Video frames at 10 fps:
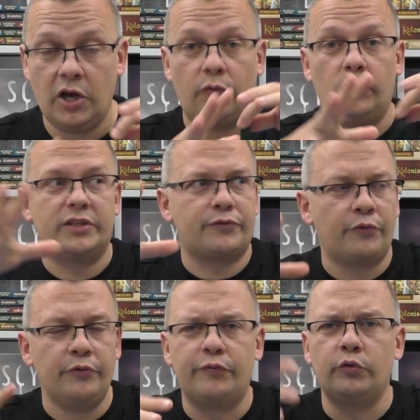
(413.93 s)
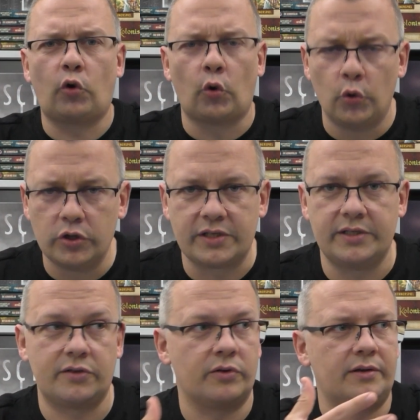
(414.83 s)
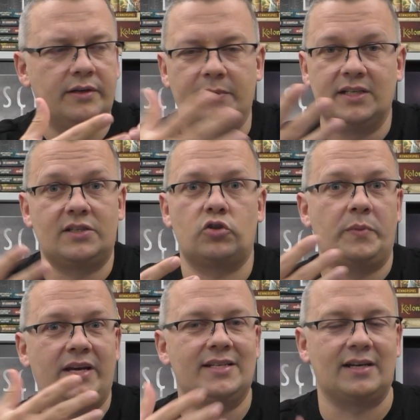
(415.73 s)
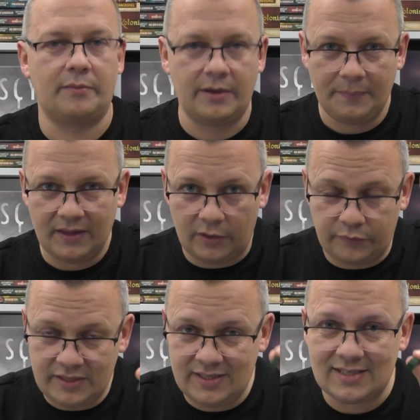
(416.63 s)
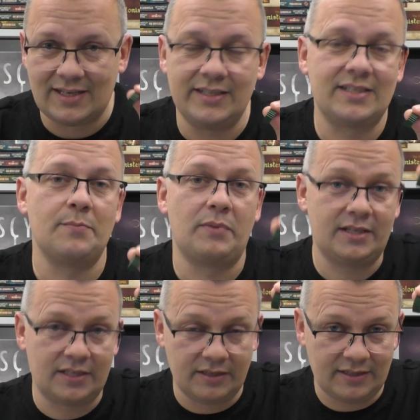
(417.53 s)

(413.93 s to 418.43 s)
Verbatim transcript: wo jetzt 5 und größer ist oder ihr macht es später, aber auf dieses letzte Plättchen,